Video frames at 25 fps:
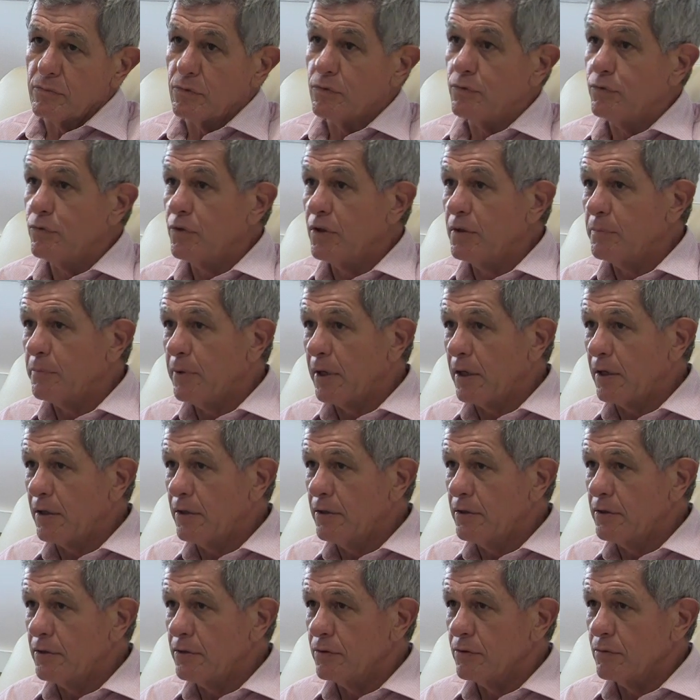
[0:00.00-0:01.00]
vous voulez
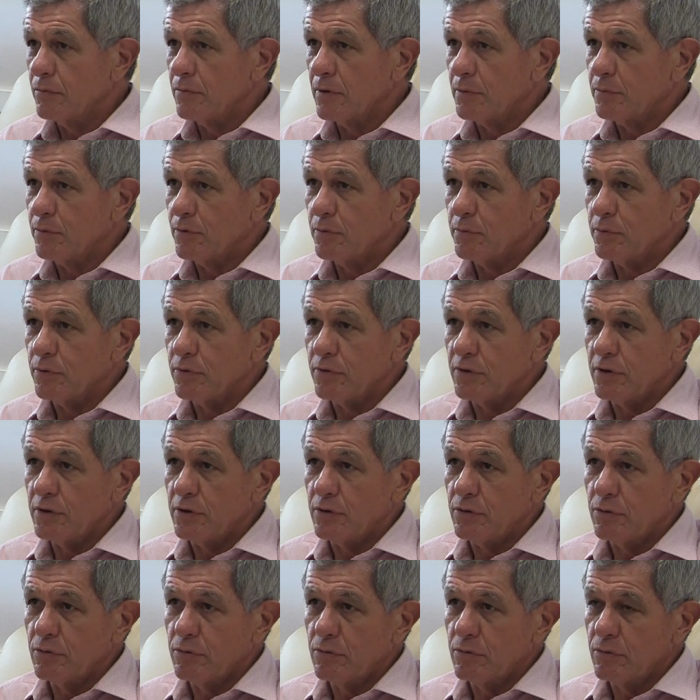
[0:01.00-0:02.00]
parler de ma
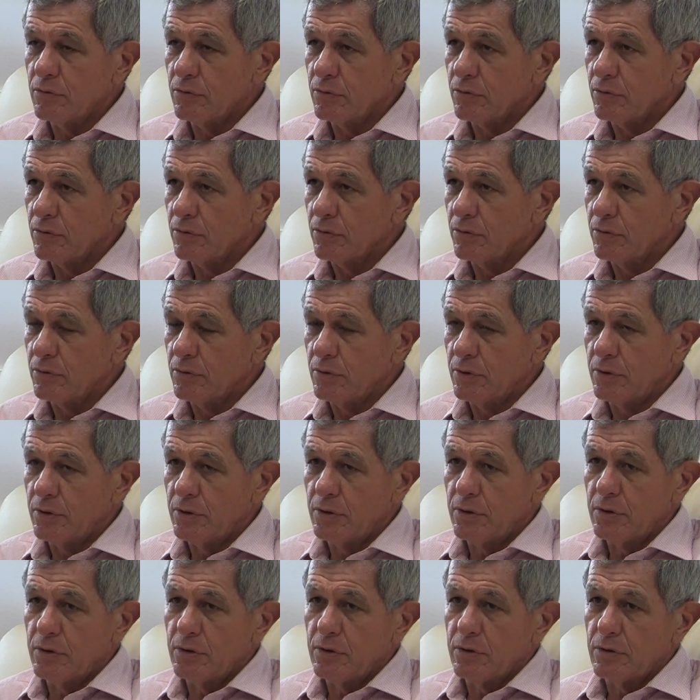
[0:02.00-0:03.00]
proposition euh,
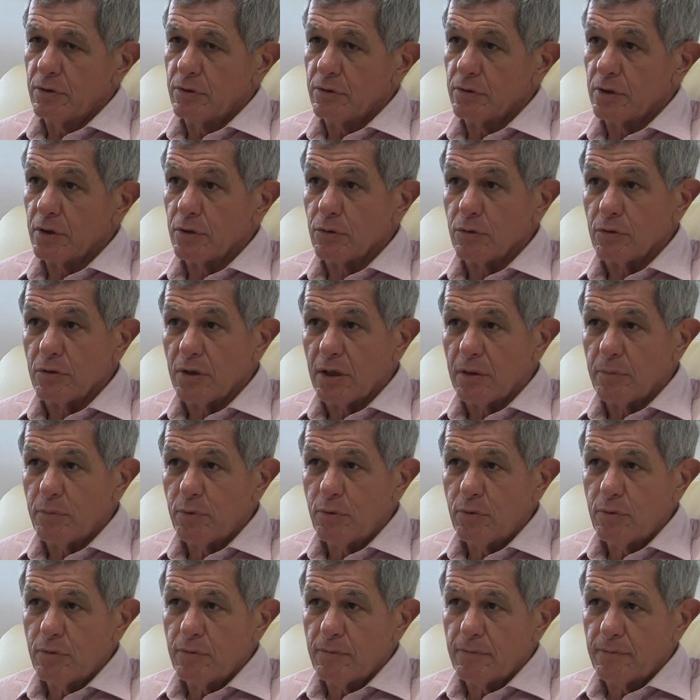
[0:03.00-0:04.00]
des deux
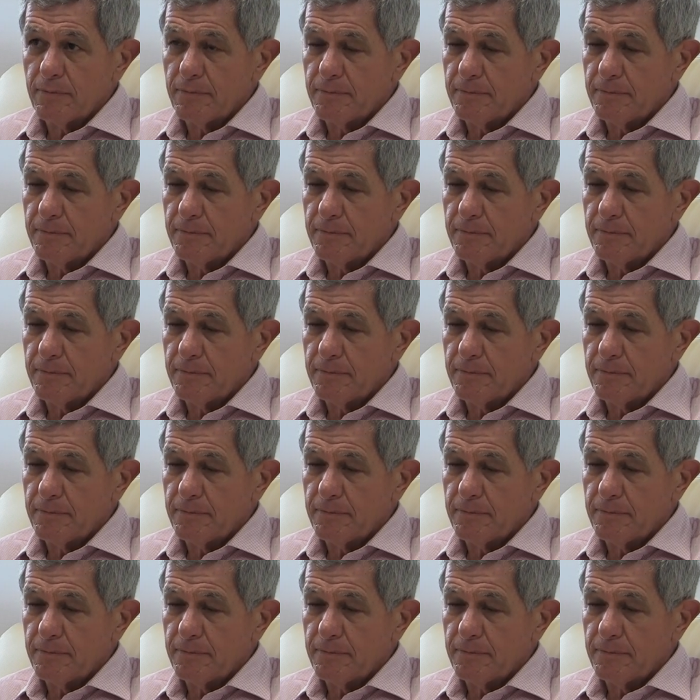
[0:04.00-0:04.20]
drapeaux